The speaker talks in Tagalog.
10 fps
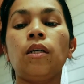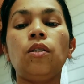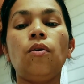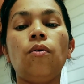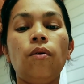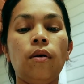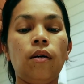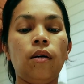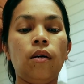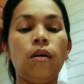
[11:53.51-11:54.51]
So,
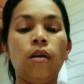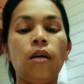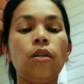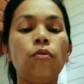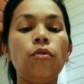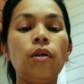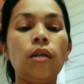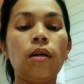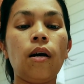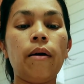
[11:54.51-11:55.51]
ito yung
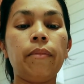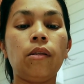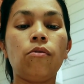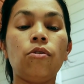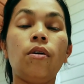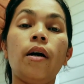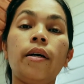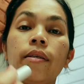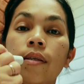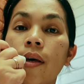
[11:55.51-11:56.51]
ginagamit ko
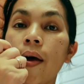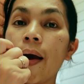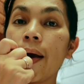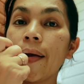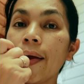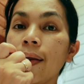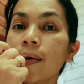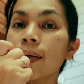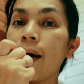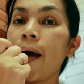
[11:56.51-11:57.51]
guys. Ganyan lang
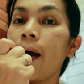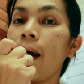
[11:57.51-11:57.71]
siya.